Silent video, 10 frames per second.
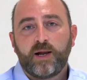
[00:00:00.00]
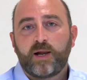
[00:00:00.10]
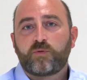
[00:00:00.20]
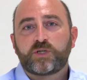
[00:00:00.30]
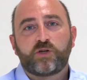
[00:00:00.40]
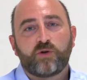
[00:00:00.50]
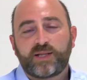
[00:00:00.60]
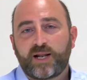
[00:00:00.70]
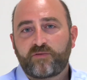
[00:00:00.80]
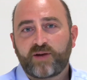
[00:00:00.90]
La questione
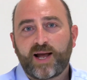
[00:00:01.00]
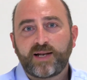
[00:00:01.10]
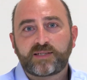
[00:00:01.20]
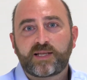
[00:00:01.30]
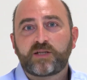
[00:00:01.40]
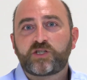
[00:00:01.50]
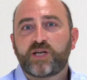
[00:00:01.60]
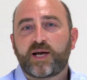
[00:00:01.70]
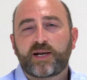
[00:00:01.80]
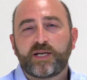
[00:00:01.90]
dell'Afghanistan
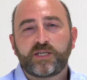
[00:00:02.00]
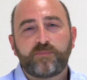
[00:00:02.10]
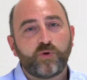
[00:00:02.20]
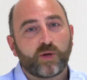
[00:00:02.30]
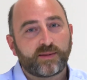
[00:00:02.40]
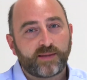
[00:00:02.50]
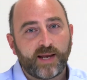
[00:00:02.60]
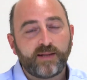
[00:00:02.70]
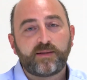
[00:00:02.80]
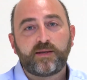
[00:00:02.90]
ci ha resi più
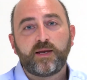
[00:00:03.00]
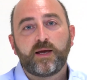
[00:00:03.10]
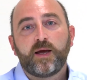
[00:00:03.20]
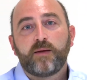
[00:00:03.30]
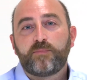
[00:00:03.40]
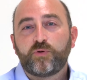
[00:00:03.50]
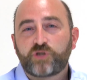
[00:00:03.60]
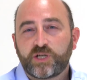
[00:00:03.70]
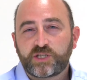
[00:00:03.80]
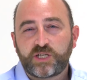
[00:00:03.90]
attenti, più
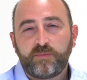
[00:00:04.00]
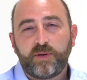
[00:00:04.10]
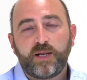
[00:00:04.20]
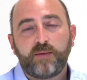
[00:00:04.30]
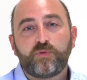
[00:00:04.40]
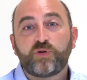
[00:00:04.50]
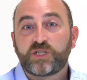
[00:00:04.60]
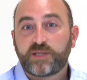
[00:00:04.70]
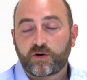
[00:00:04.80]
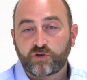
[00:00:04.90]
sensibili, più
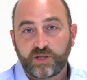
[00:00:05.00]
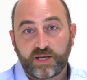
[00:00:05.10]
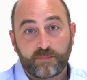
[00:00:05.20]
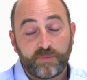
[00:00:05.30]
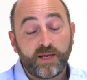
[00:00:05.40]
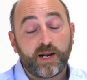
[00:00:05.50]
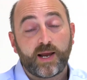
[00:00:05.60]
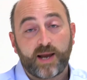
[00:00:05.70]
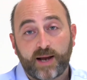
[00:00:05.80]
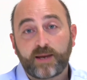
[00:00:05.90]
desiderosi di capire
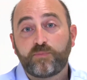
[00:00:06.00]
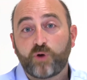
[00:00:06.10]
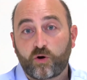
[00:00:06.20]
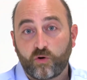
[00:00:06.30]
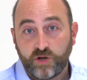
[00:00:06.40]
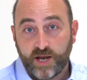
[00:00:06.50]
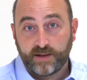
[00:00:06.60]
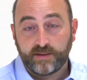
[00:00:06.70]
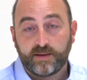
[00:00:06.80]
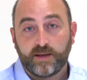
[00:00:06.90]
e anche più
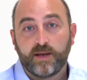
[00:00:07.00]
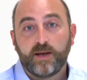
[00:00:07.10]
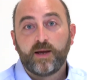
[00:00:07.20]
accoglienti